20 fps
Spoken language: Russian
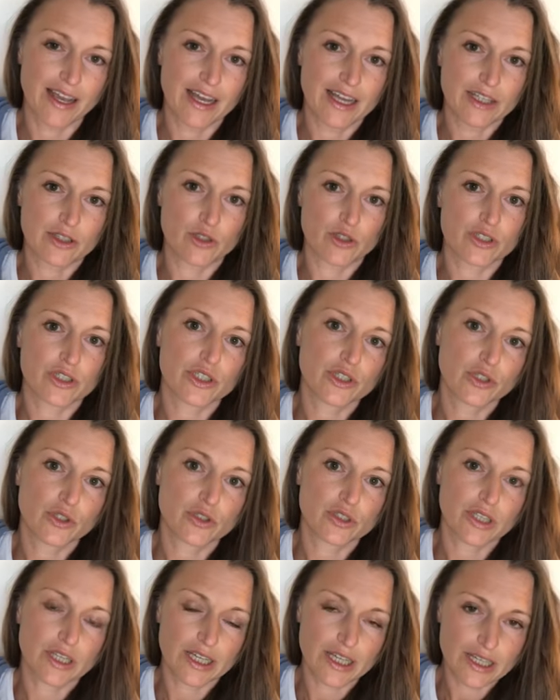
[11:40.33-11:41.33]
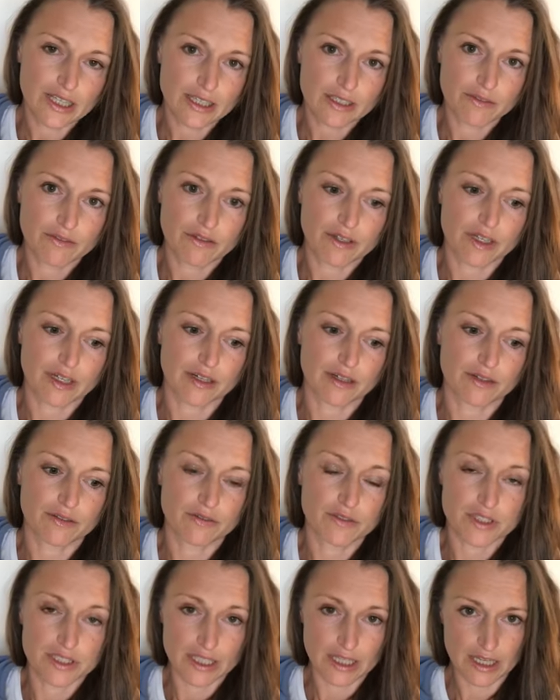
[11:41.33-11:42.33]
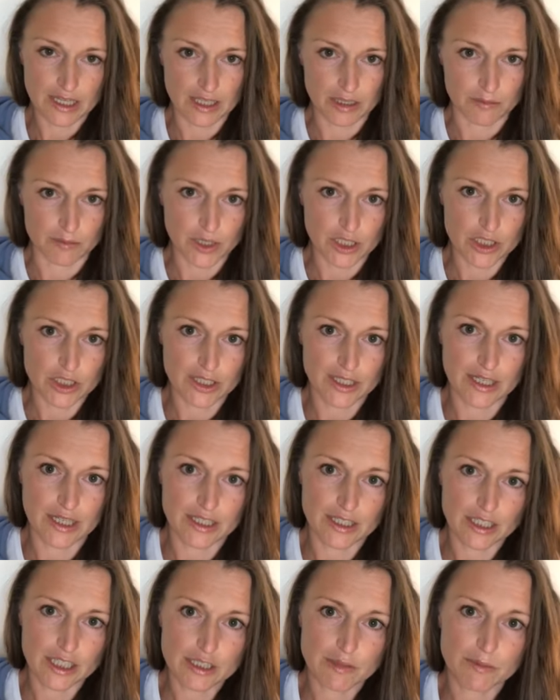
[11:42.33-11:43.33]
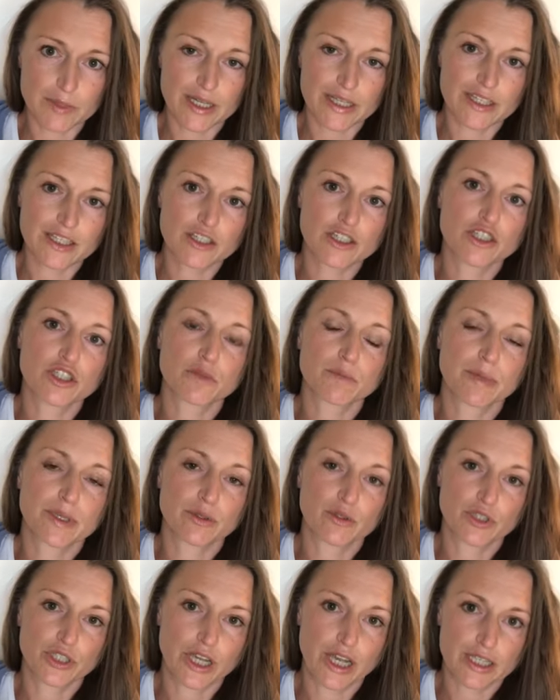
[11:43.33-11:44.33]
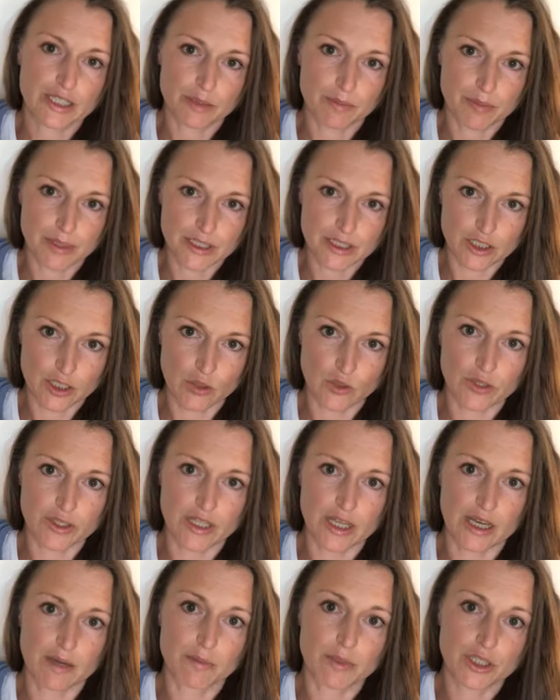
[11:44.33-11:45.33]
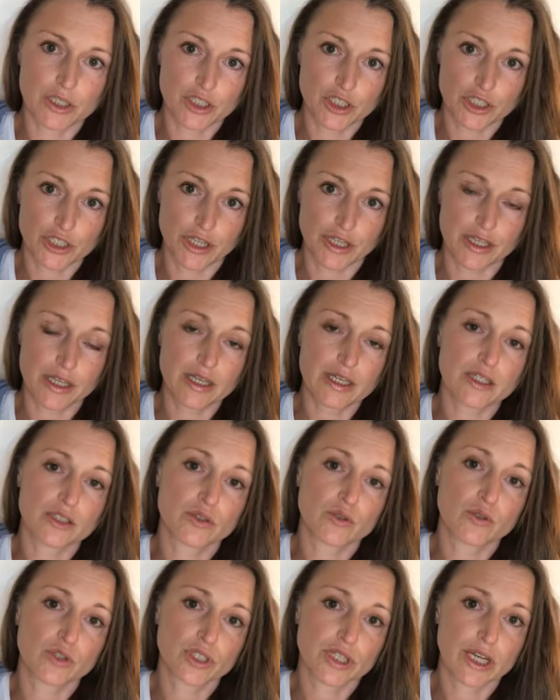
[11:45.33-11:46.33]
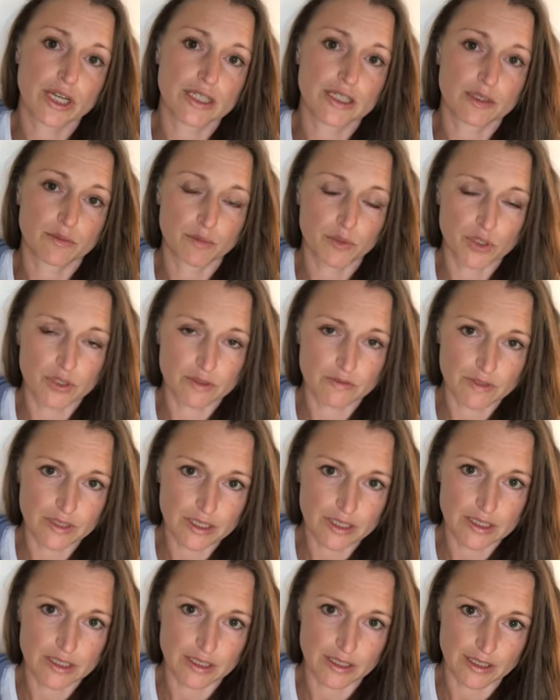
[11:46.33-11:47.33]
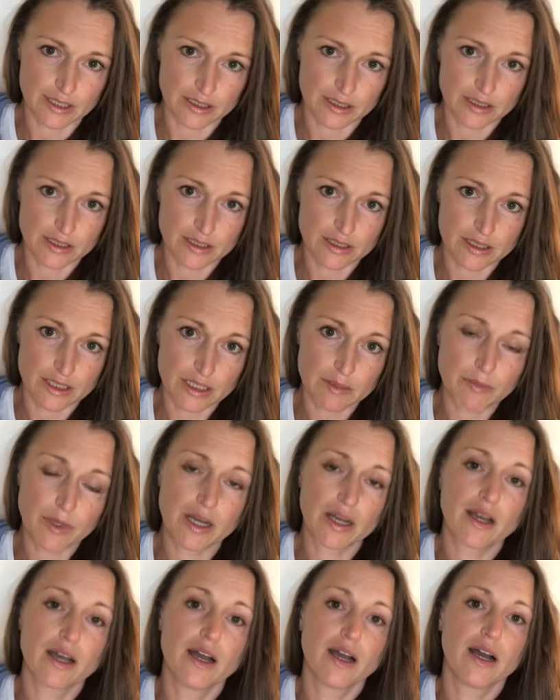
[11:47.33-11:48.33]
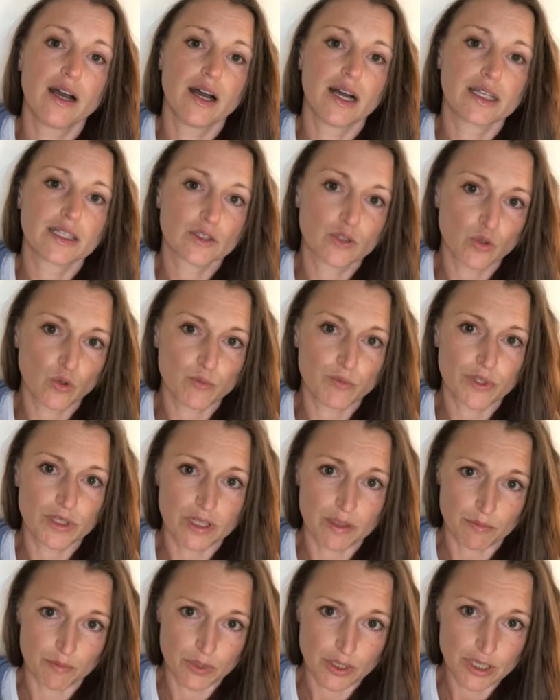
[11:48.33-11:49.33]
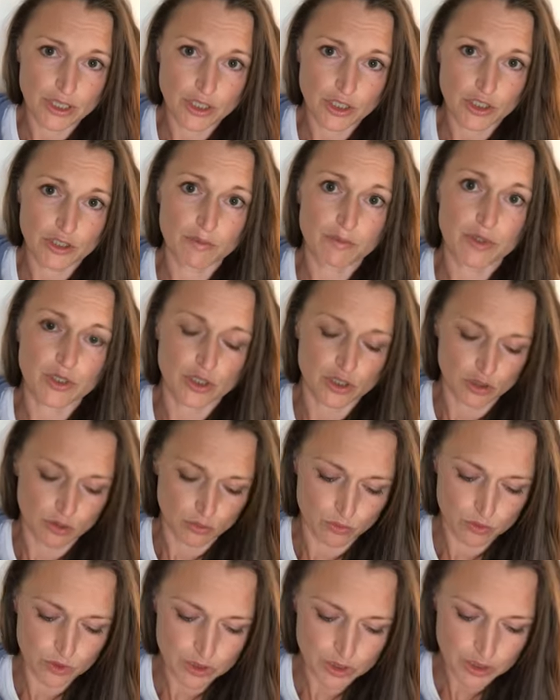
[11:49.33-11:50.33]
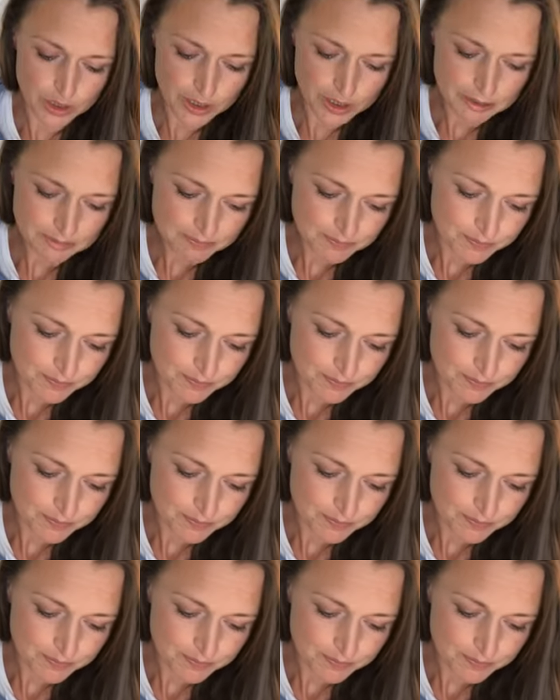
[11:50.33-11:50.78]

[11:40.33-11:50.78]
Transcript: То есть за счет этого в целом наш организм, конечно же, получает определенное облегчение, разгружается пищеварительная система, особенно печень, поджелудочная.